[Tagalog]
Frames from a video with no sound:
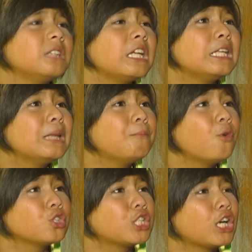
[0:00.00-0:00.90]
Hindi
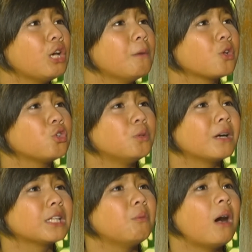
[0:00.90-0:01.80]
po kasi kayo marunong
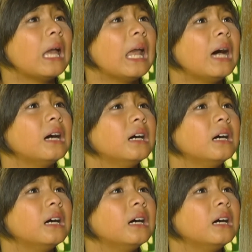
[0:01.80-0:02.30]
magtiwala.